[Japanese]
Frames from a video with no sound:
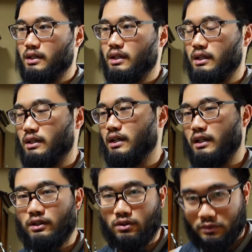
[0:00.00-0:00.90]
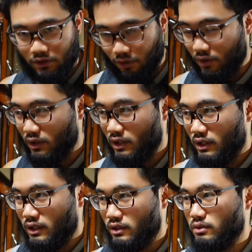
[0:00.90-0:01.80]
やり込むと
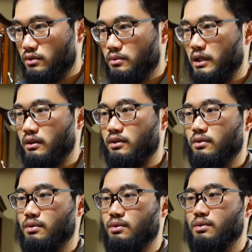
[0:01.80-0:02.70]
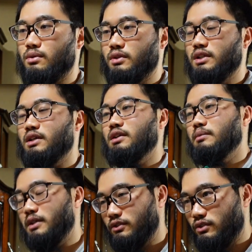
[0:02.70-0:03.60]
いう勉強方法になり
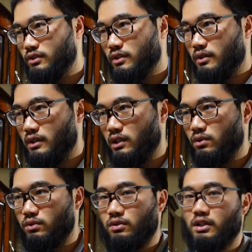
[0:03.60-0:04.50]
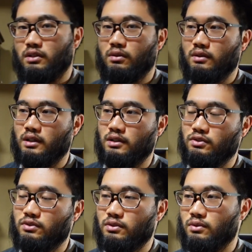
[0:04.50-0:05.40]
ます。ノートに取ったり
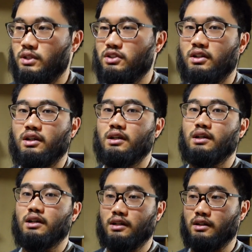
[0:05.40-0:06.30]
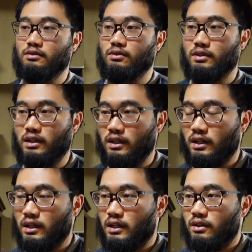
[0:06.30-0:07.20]
するのは時間がかかるので
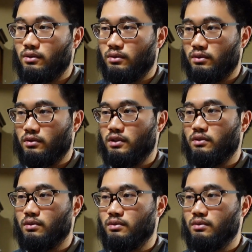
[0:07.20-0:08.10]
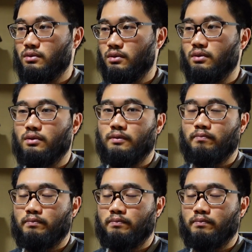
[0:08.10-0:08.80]
ノートに取るのを